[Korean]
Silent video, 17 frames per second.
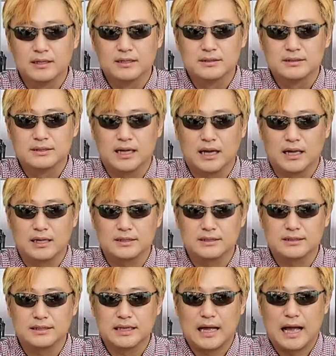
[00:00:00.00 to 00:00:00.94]
자
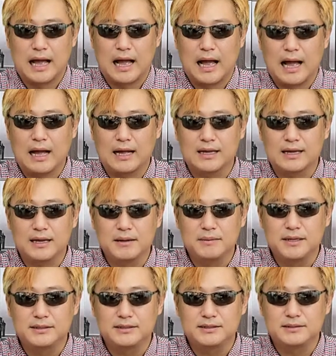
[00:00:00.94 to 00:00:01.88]
아까
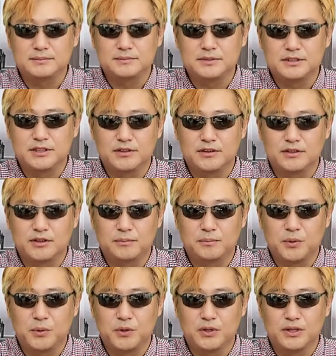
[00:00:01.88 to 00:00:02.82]
말씀드렸던
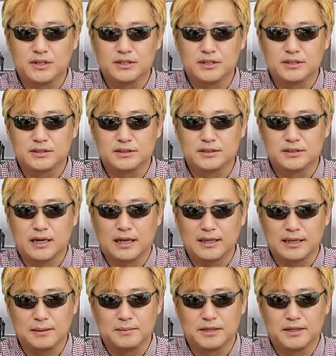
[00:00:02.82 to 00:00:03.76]
포인트
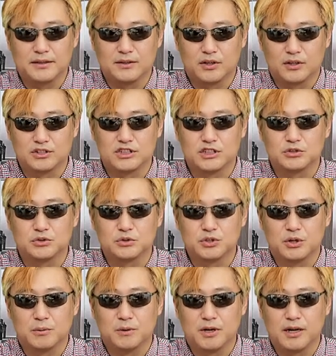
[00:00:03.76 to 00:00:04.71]
하나만 더 짚고
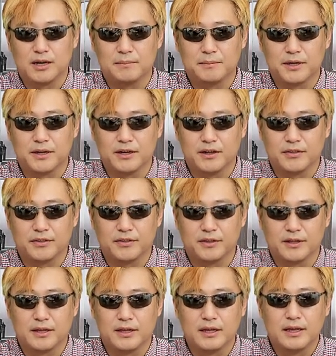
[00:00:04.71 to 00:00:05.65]
넘어가면
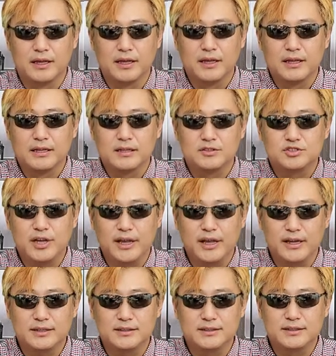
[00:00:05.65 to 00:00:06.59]

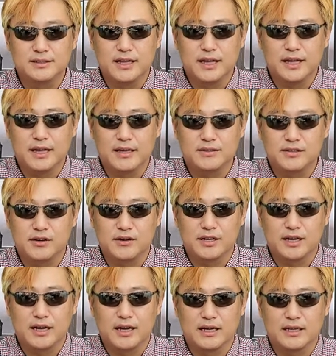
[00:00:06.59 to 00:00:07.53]
최근의
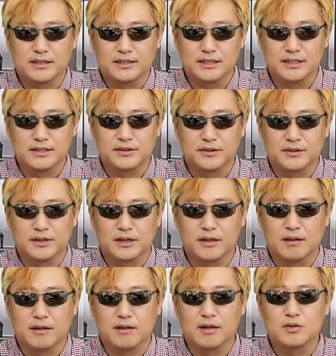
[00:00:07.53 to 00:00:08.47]
성향은
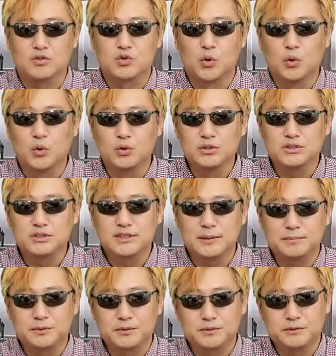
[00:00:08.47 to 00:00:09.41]
좋은
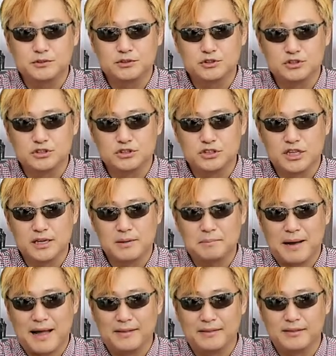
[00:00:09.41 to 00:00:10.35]
제품군들이
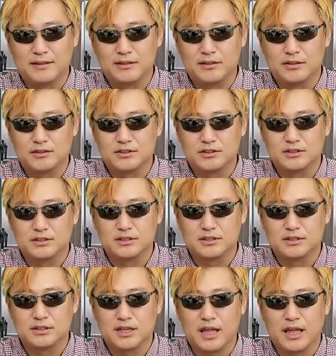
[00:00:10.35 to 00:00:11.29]

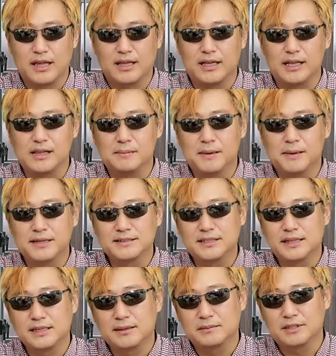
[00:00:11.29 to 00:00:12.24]
만들어졌을 때 일반
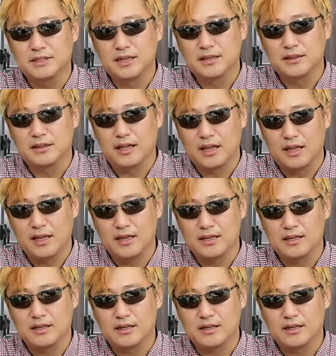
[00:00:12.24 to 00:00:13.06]
사람들한테